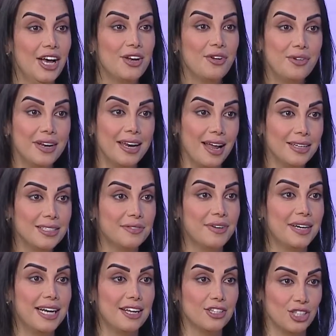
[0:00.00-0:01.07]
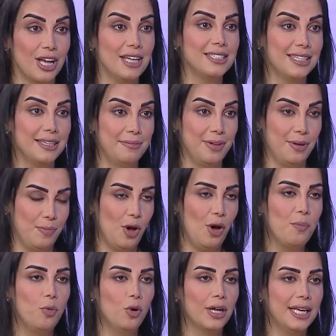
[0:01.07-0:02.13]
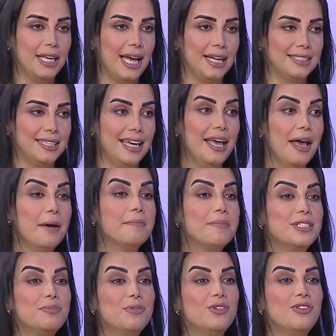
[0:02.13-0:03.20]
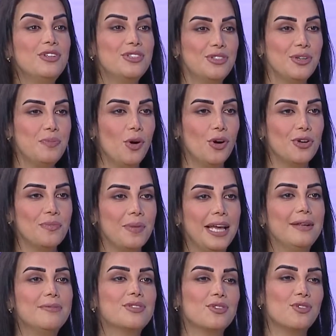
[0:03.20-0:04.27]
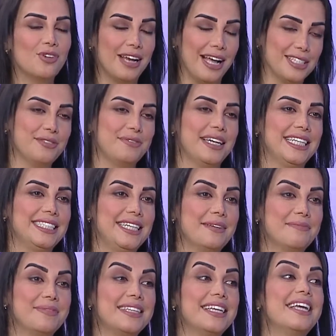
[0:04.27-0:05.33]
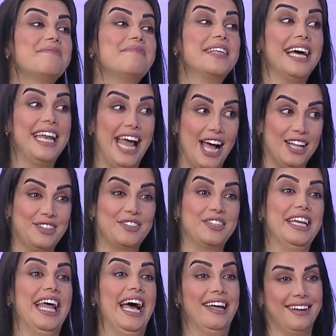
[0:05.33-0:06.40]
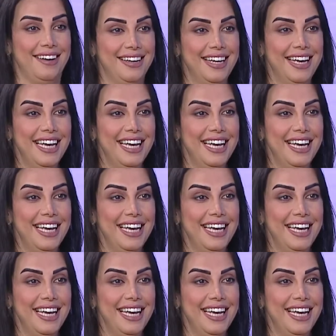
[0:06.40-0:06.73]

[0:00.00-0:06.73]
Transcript: لون الاصفر الاشخاص اللي بيحبوا القياده بس بدهم ينتبهوا انه ما يلبسوا لون الاصفر كثير بتعلى عندهم الانا